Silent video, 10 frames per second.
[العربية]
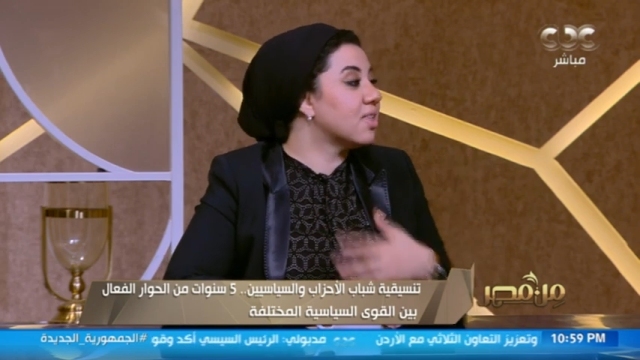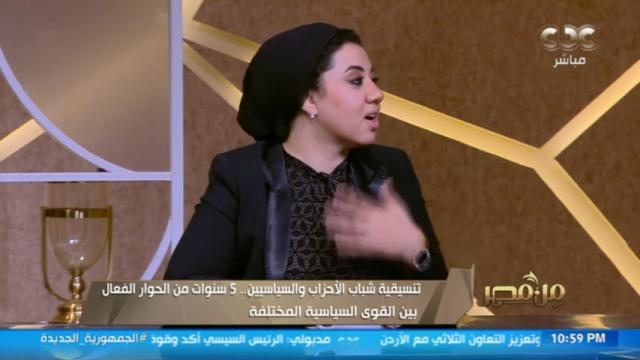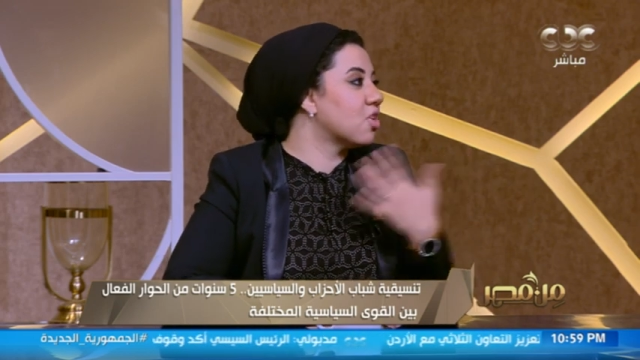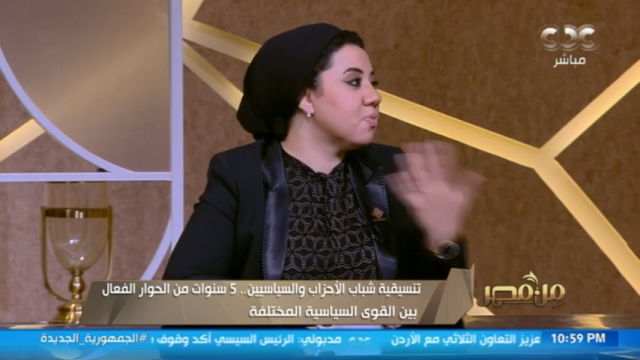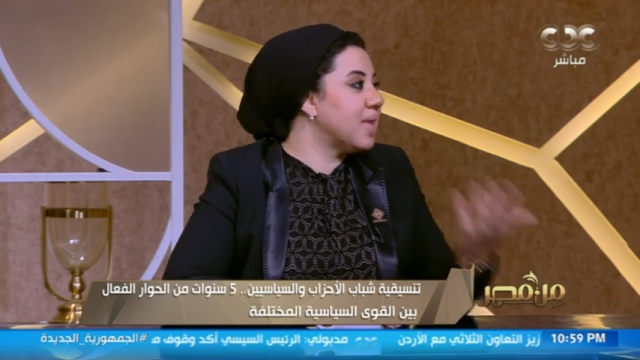
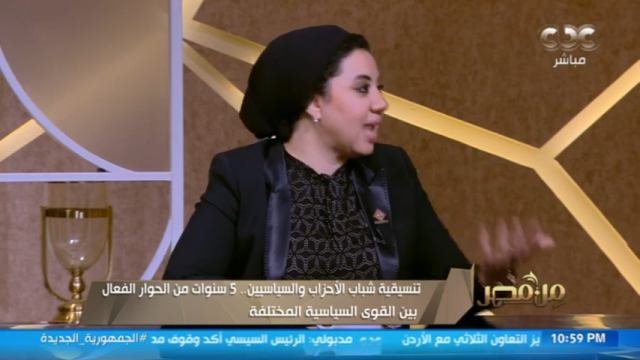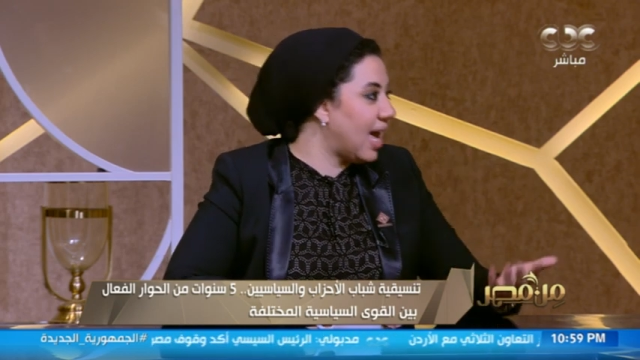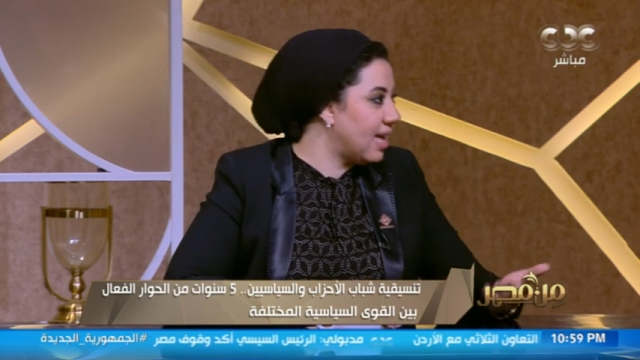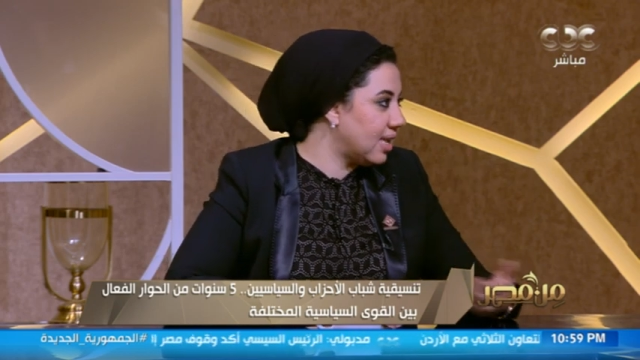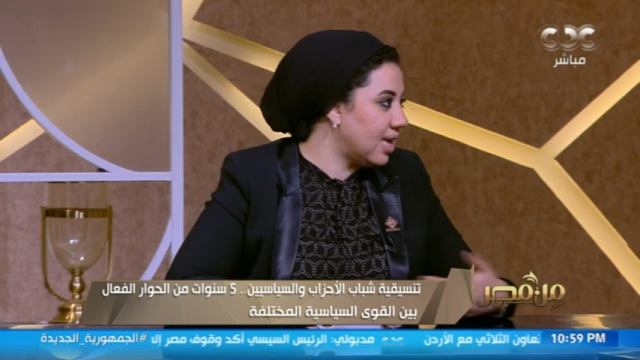تجاربنا
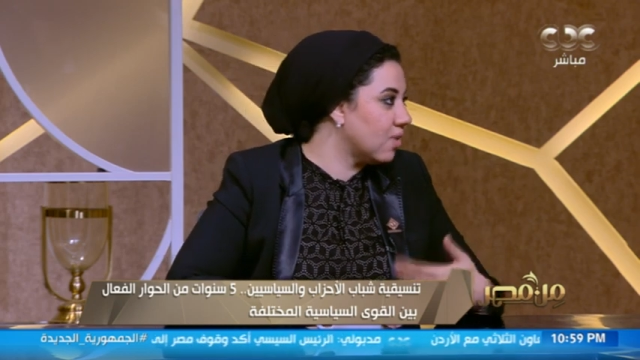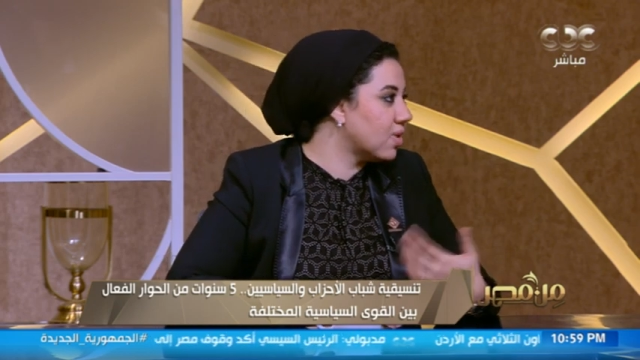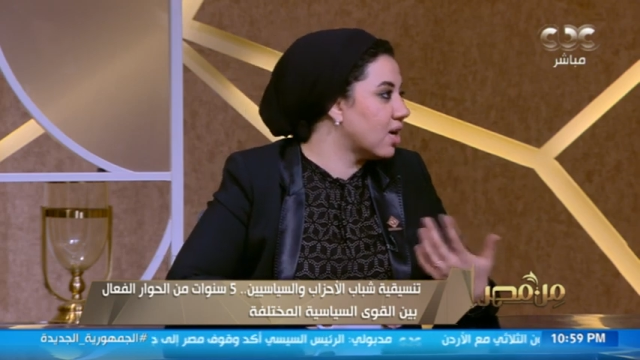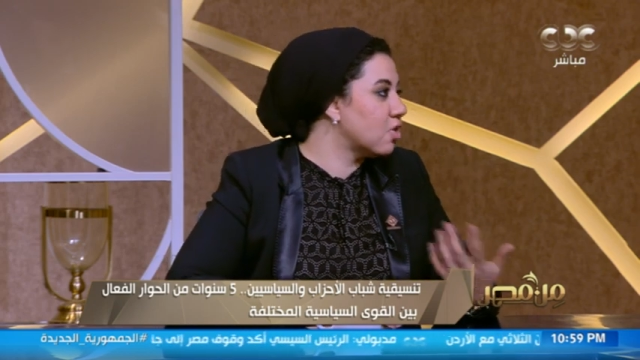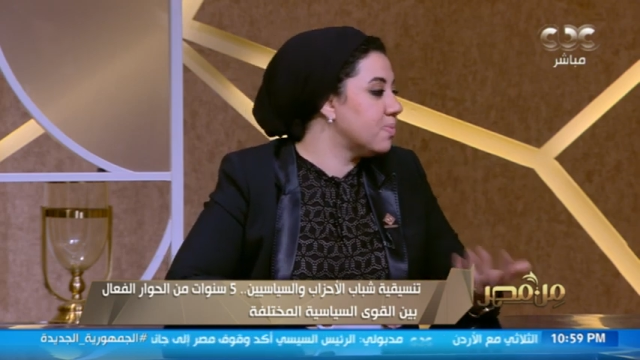الحياتيه
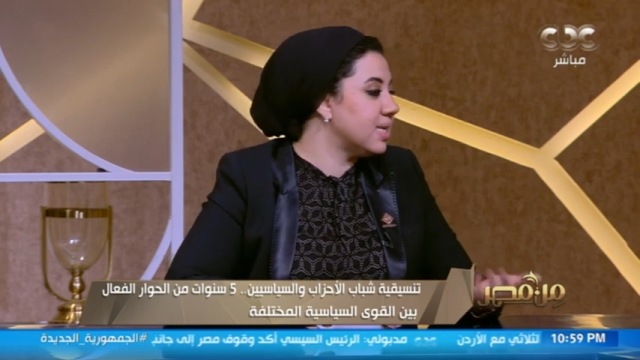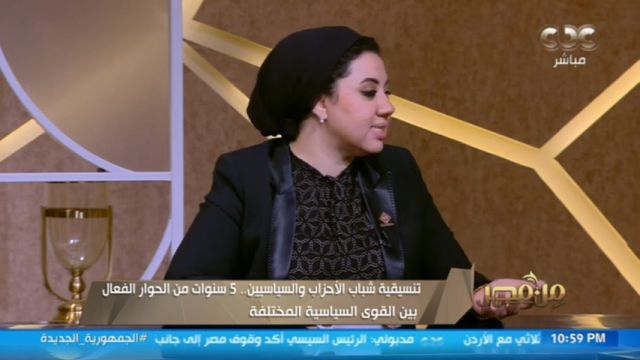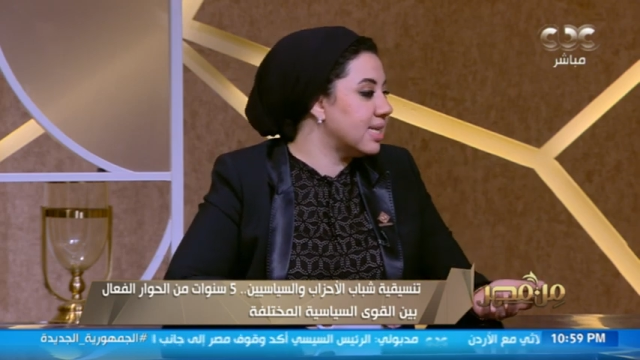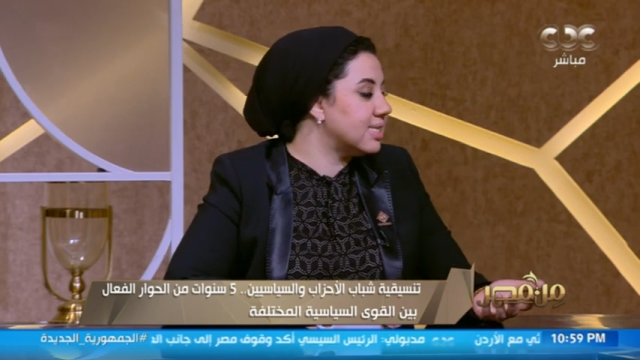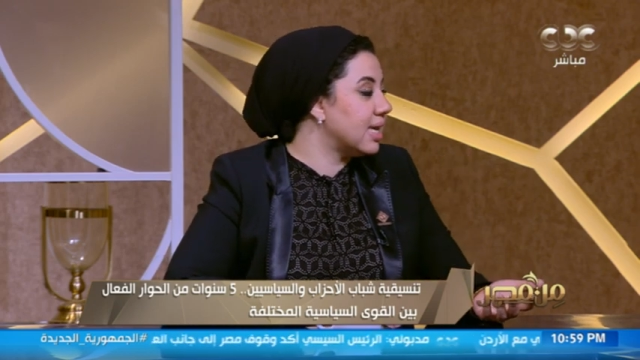وتجاربنا
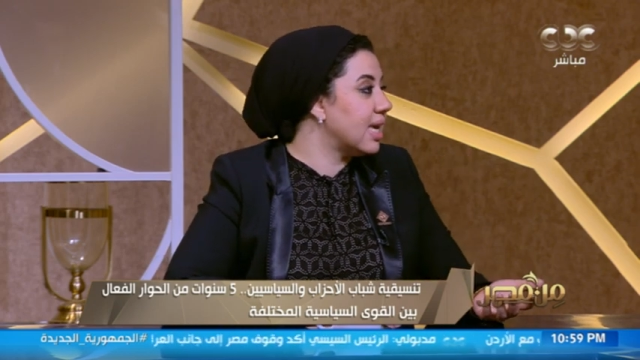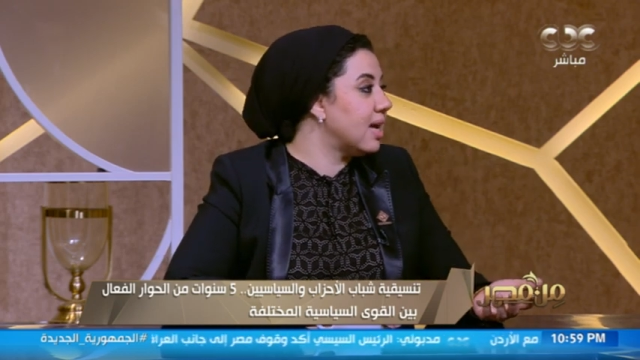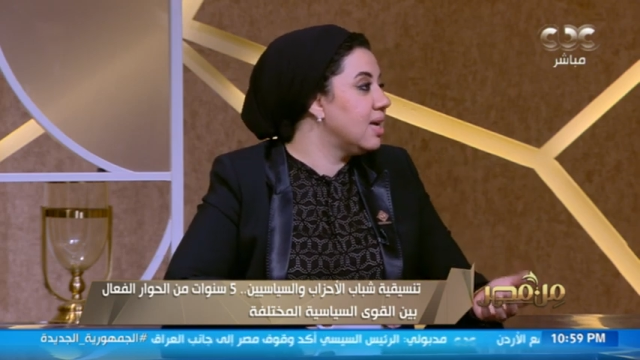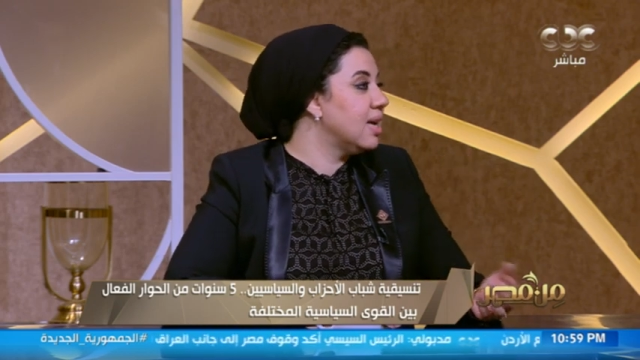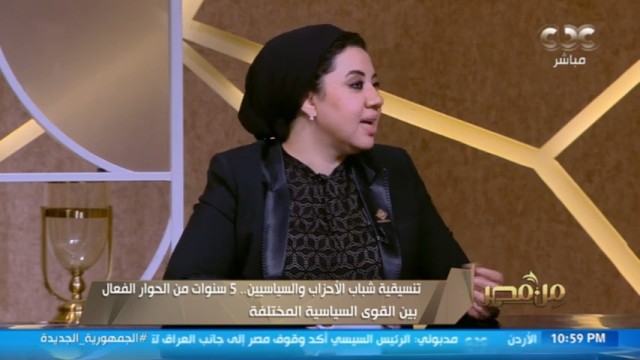السياسيه
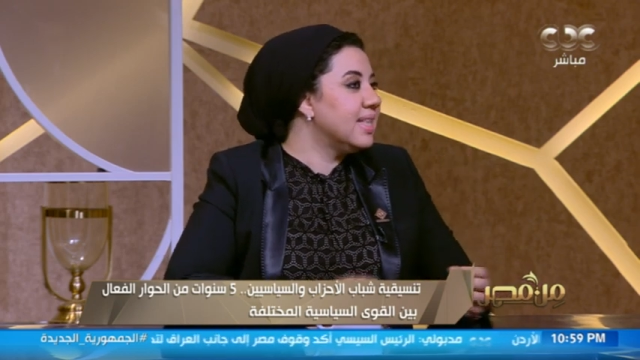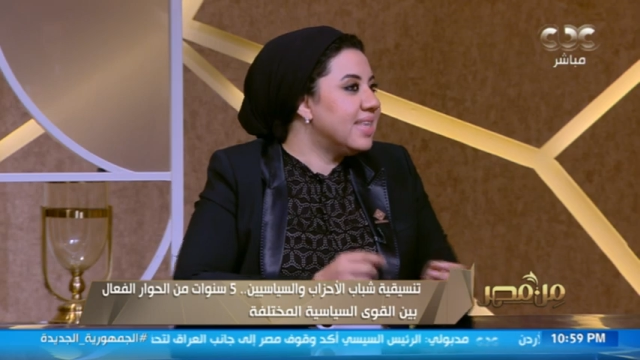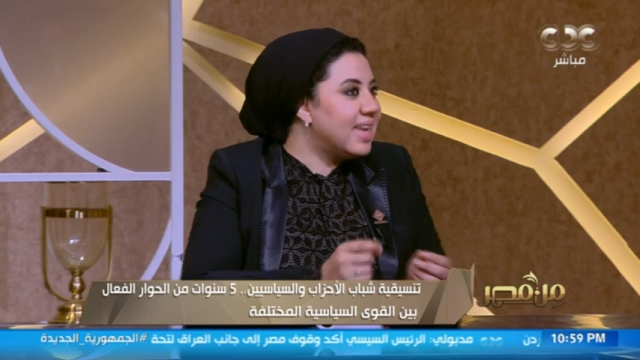مشترك.